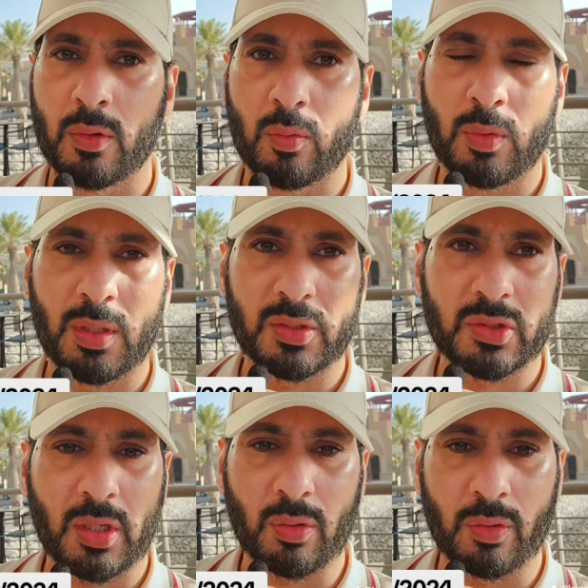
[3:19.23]

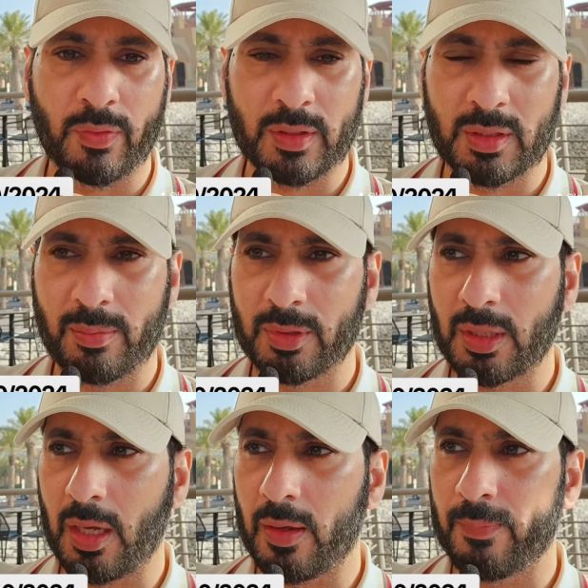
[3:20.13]
وصاروخ فقط تم
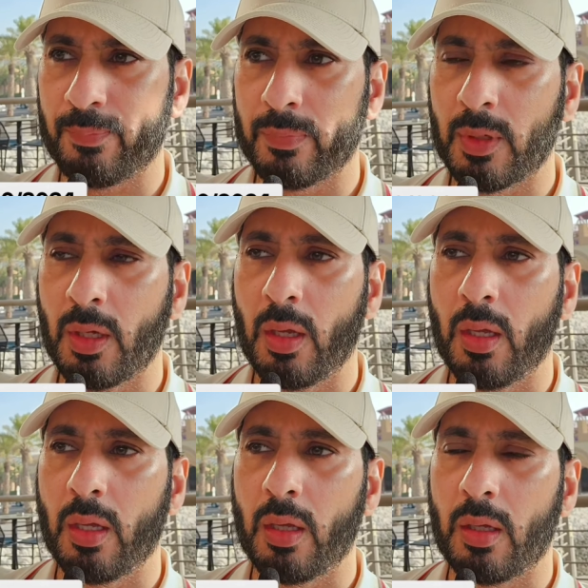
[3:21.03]
اطلاقه
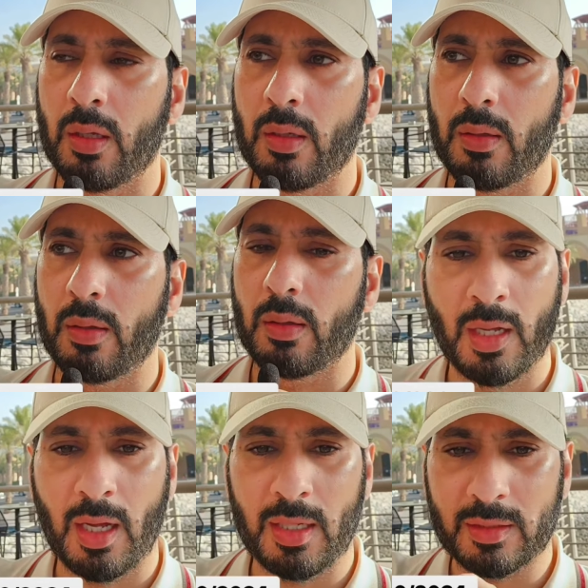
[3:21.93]
أه،
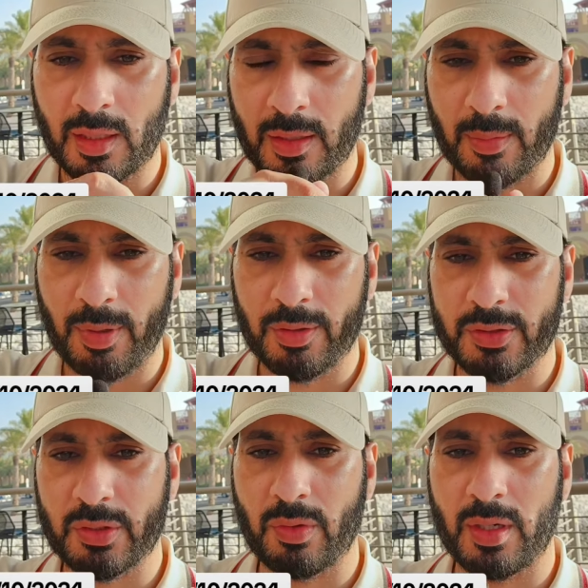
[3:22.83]
حتى ان بعض
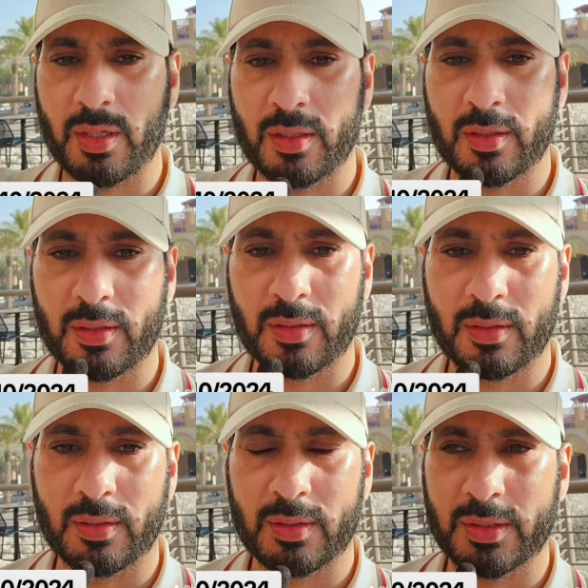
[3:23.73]
الصواريخ
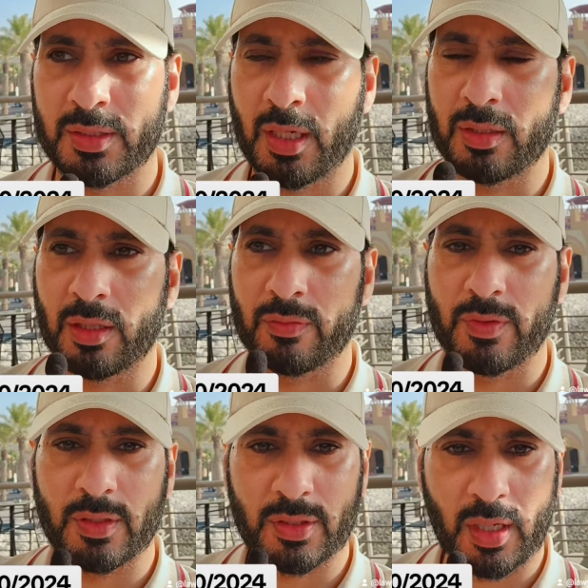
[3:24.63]
سقطت
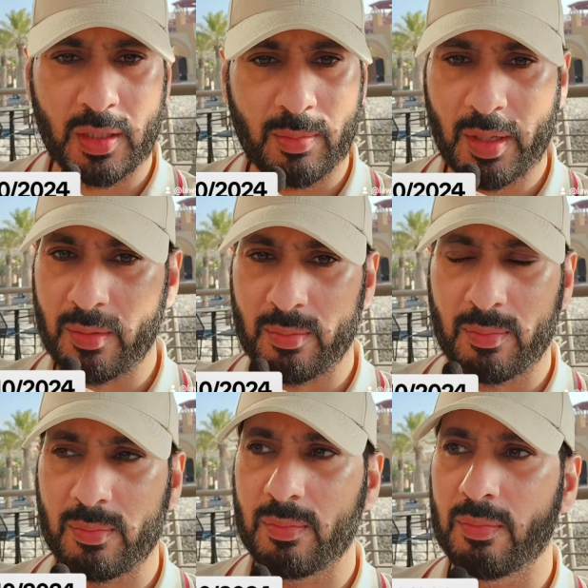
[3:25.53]
في اسرائيل ما
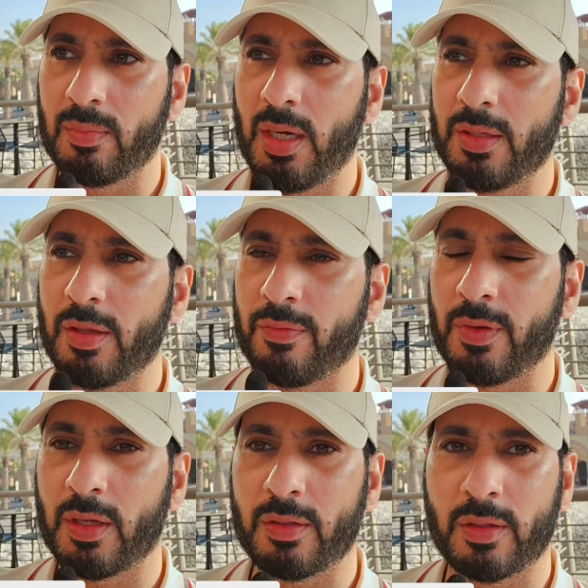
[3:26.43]
ما حدث
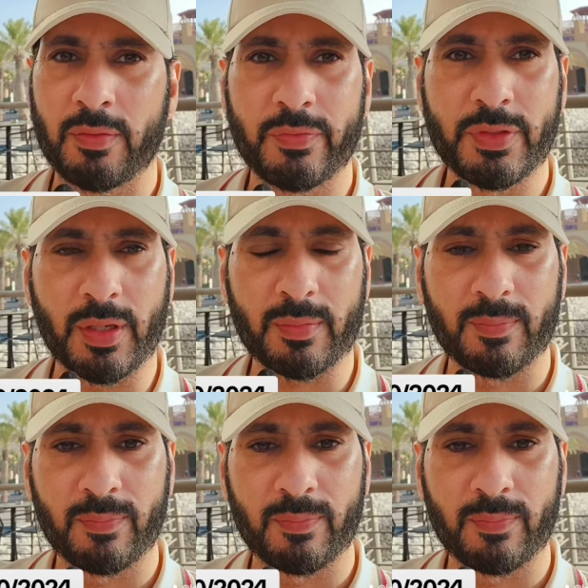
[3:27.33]
فيها انفجار